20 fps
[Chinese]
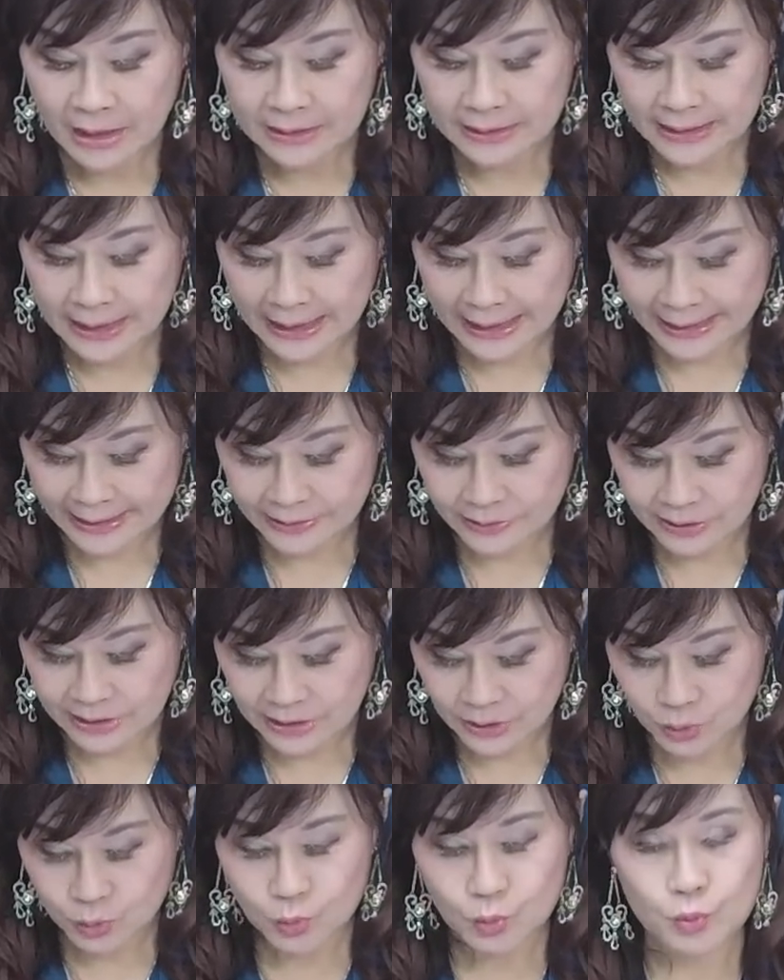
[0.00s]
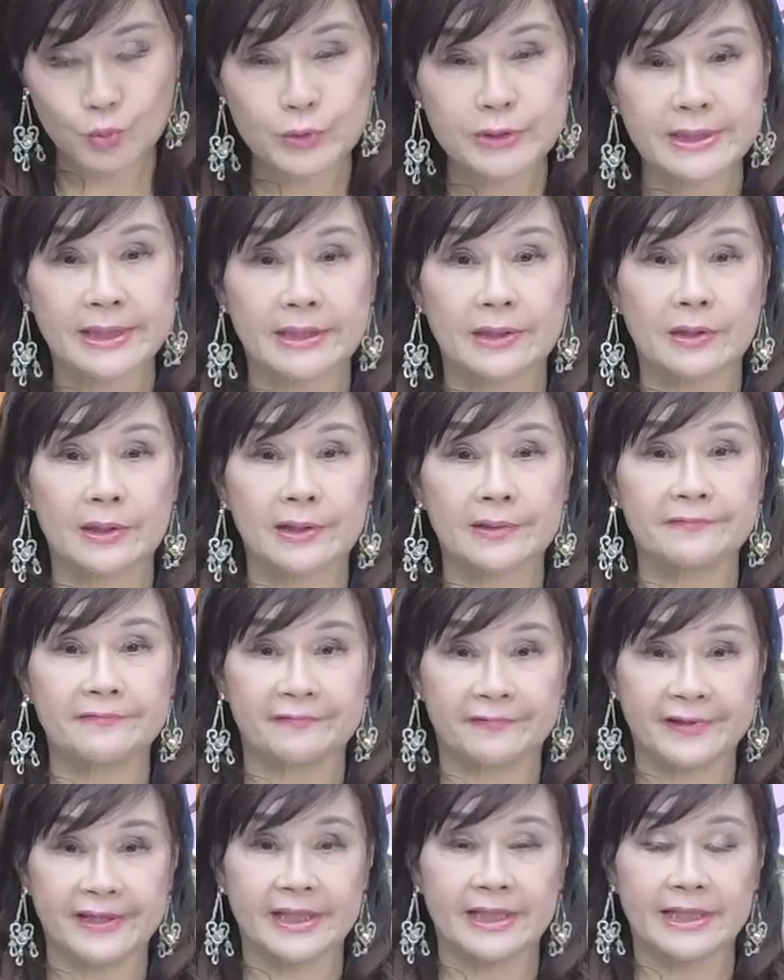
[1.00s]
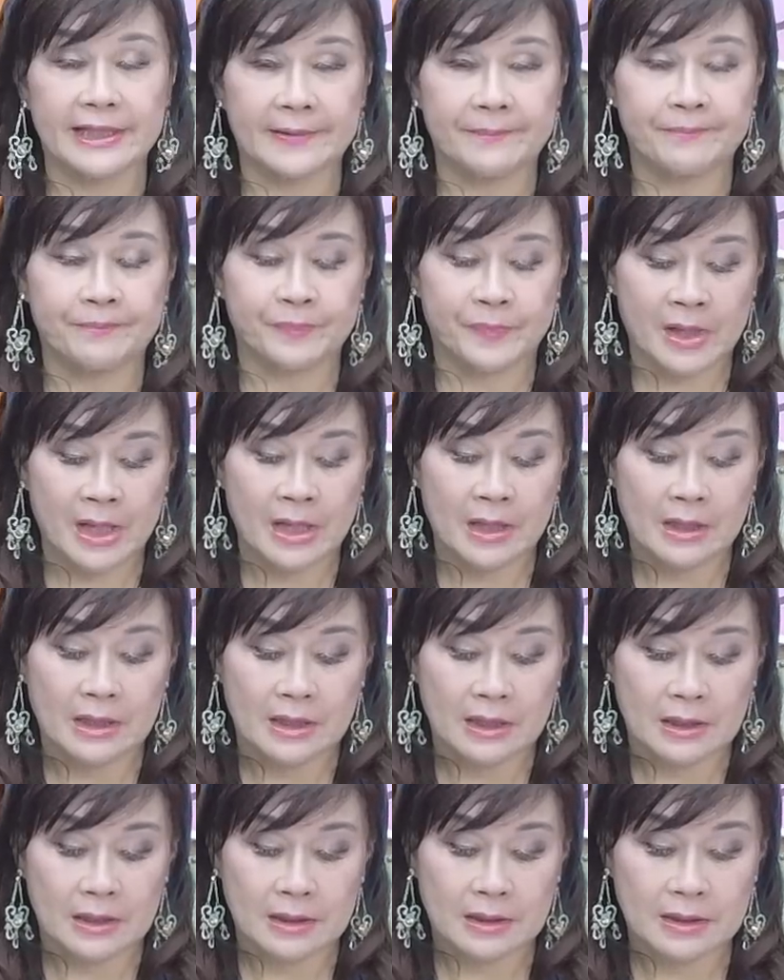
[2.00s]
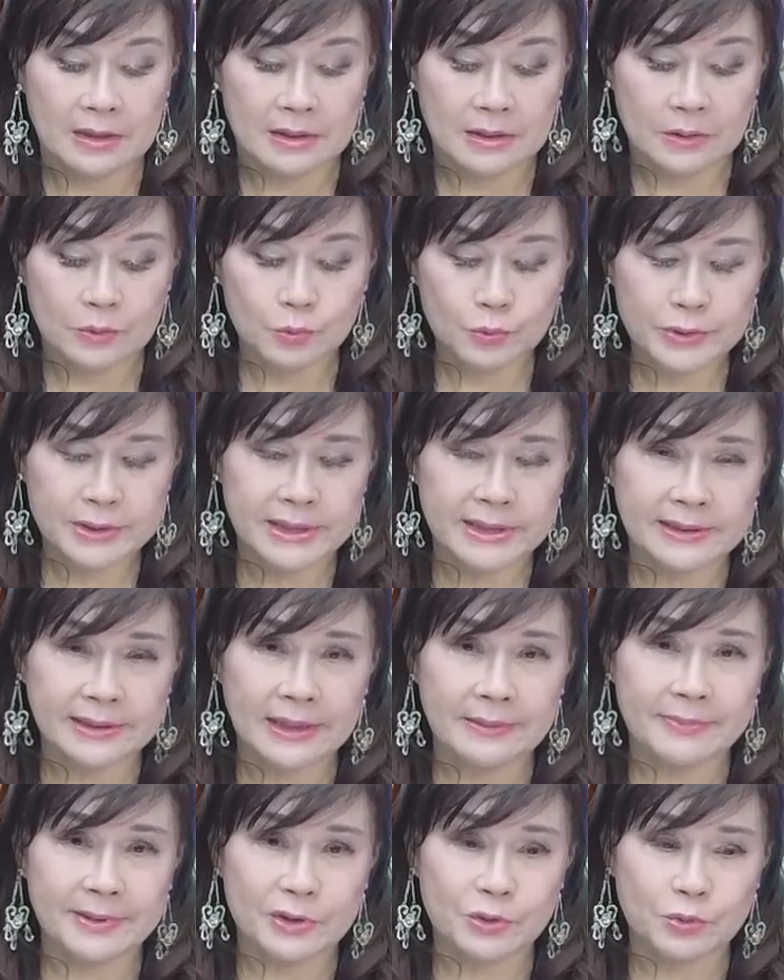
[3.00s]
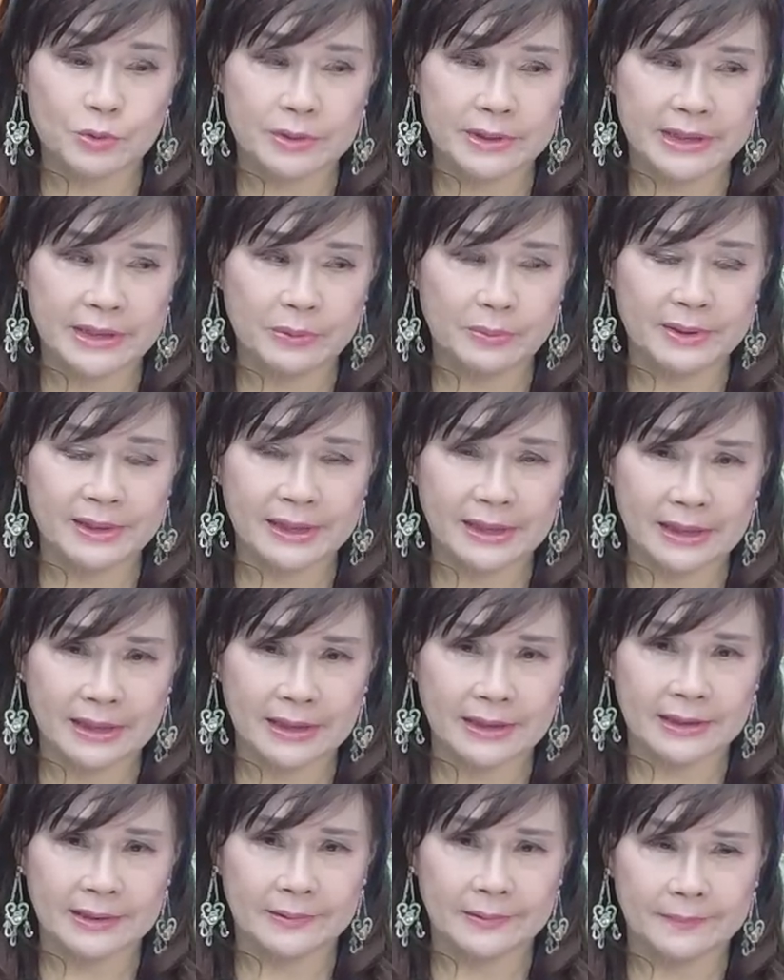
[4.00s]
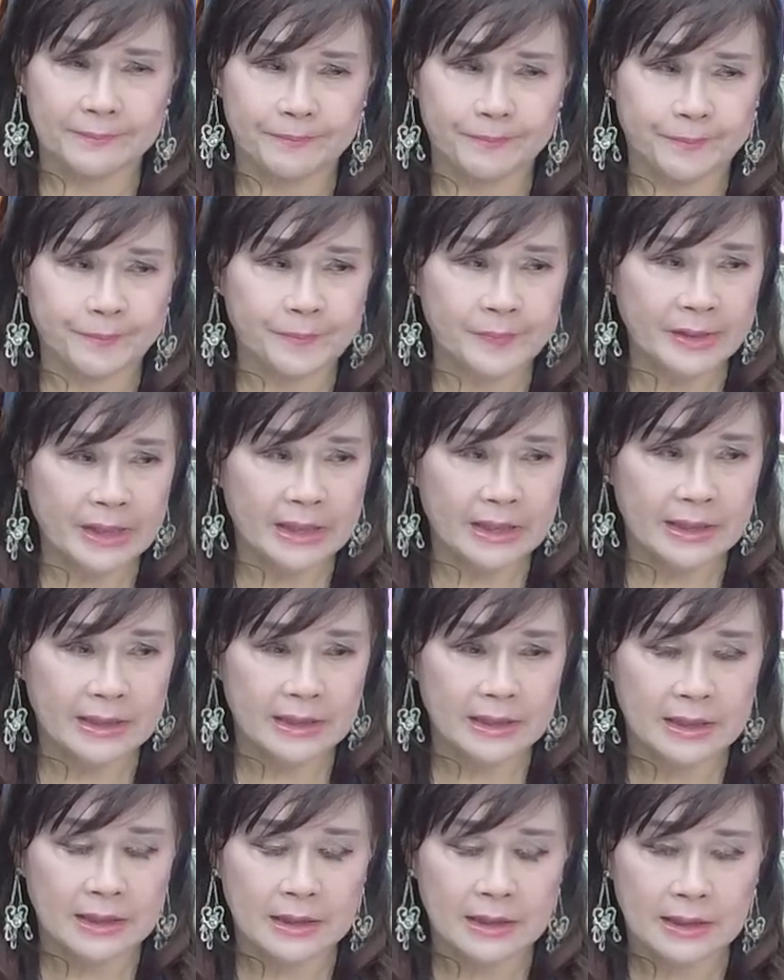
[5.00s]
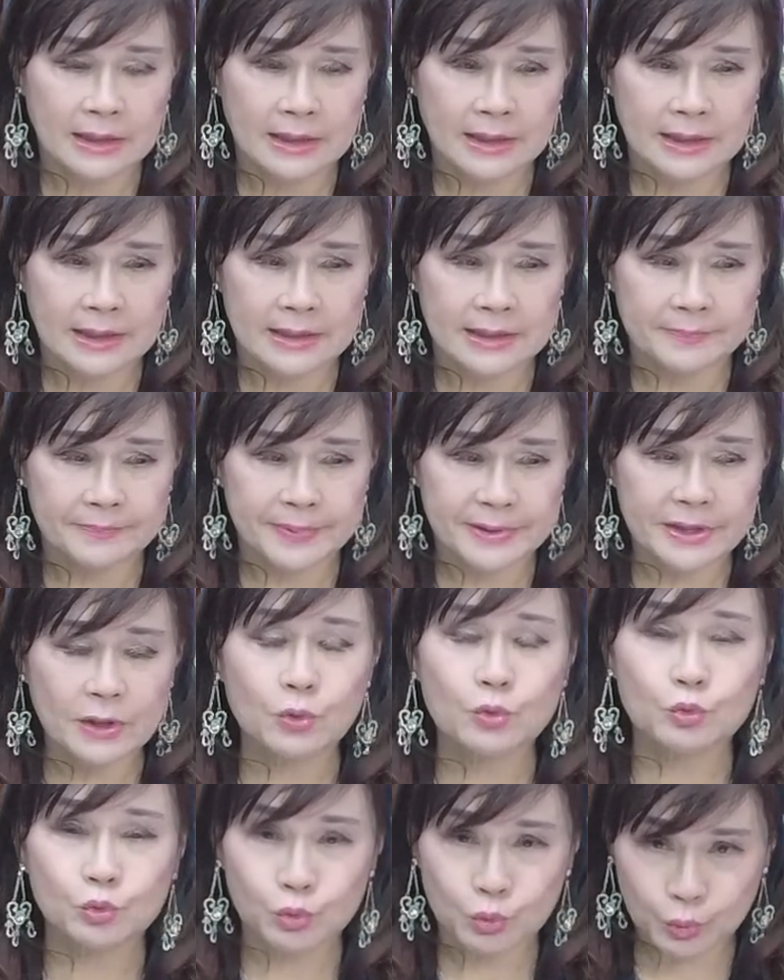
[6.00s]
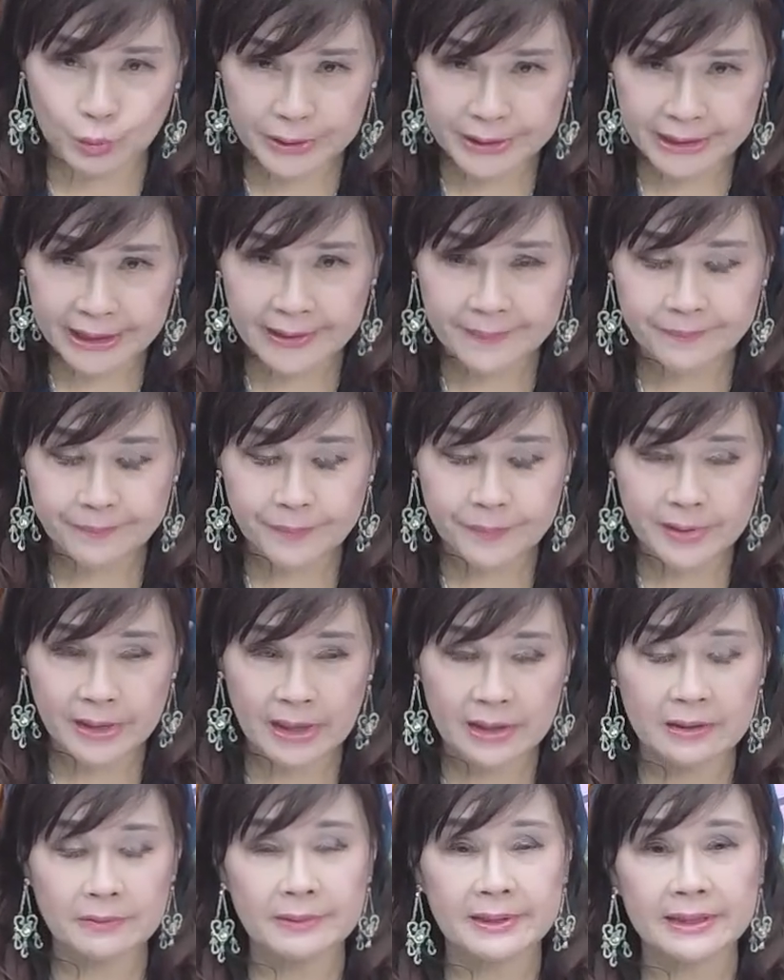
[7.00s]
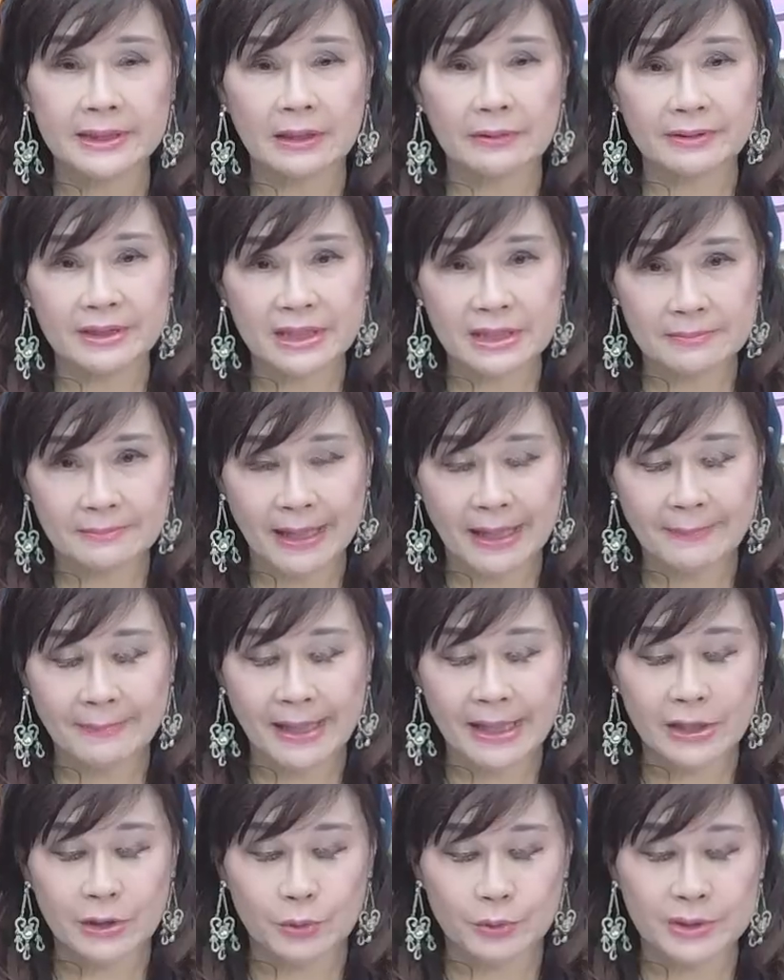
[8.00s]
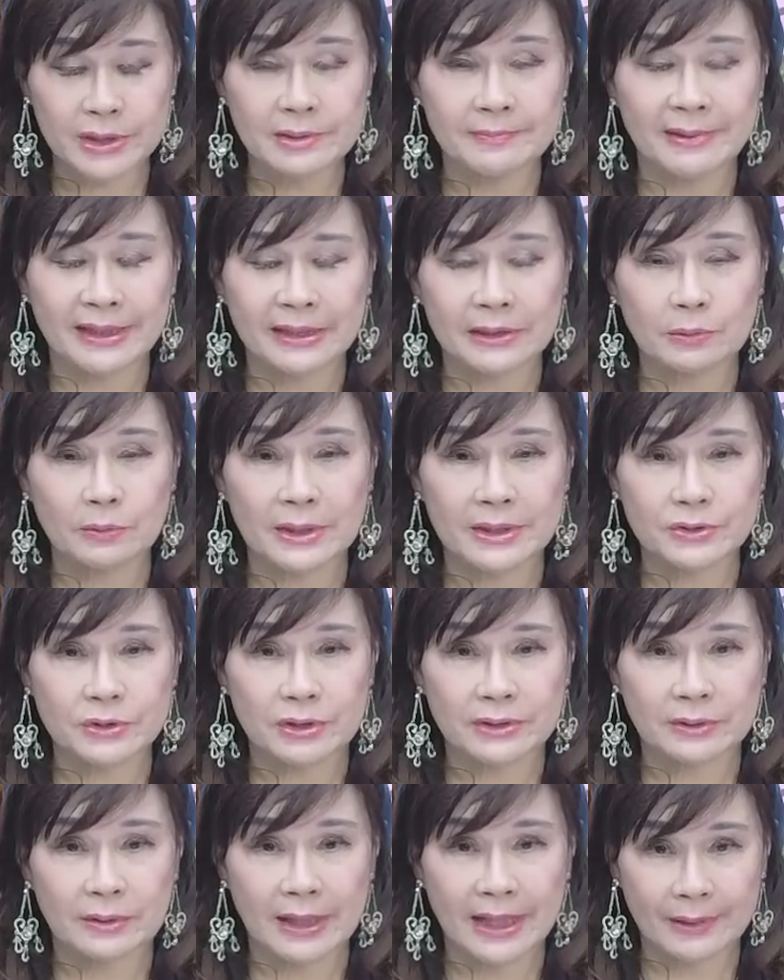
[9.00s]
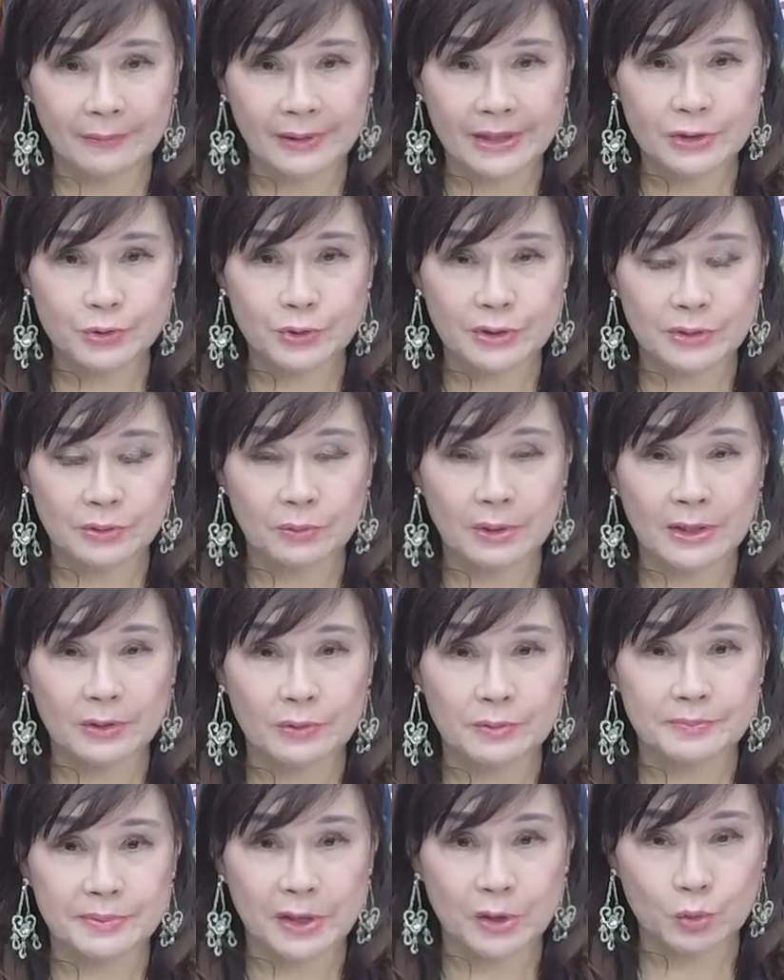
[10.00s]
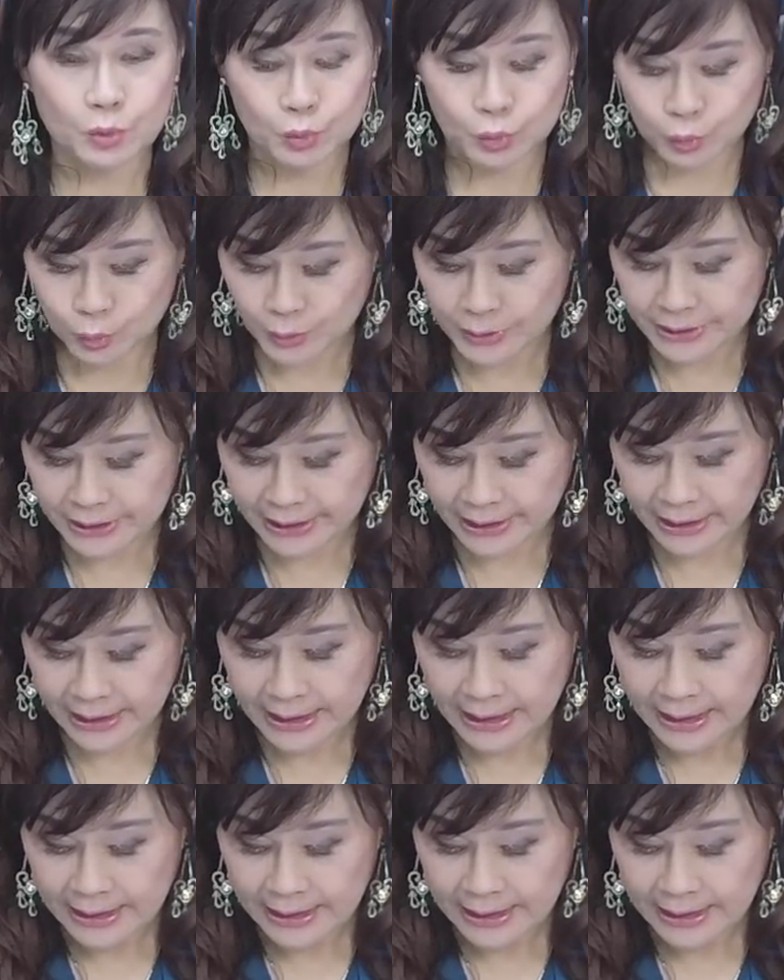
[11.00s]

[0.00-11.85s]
那还有个孤城跟飞廉，呃，孤城代表说你会很，呃，比较孤独一点。那因为到异码嘛，有异码的话，就要到海外去的话，会比较孤独一点。